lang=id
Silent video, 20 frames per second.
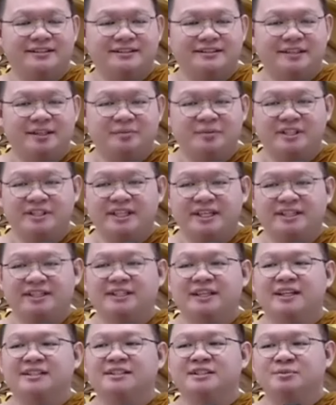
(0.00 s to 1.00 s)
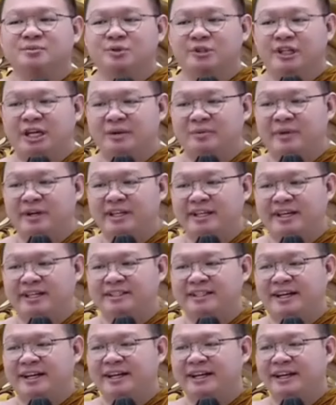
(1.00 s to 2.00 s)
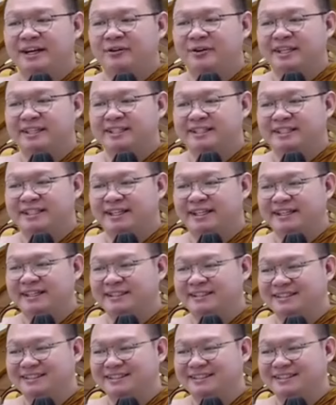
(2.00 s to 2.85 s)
tapi saya tidak sebut namanya, jangan khawatir ya.